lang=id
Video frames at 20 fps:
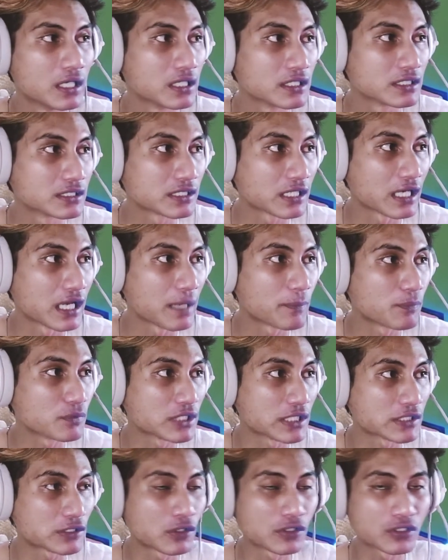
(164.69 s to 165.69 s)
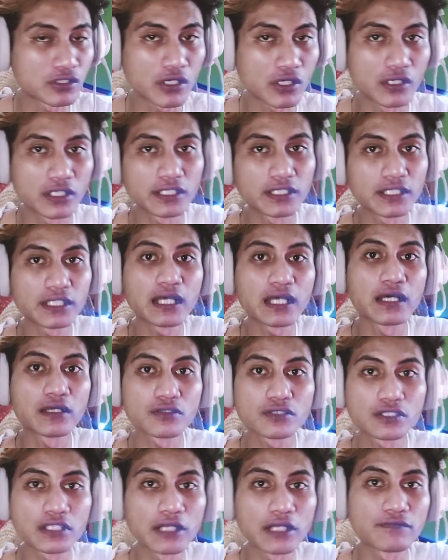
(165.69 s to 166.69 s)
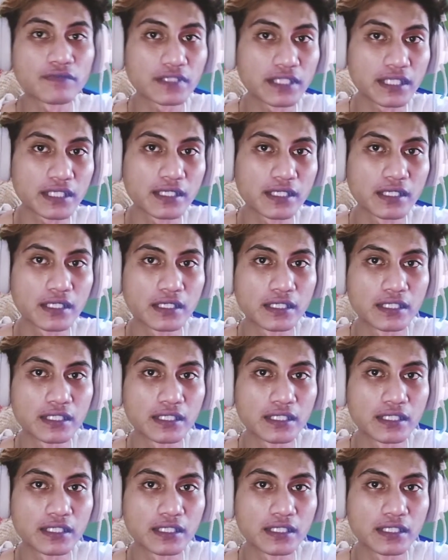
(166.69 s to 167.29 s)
setelah pusat kontrol ini harus level 3 ya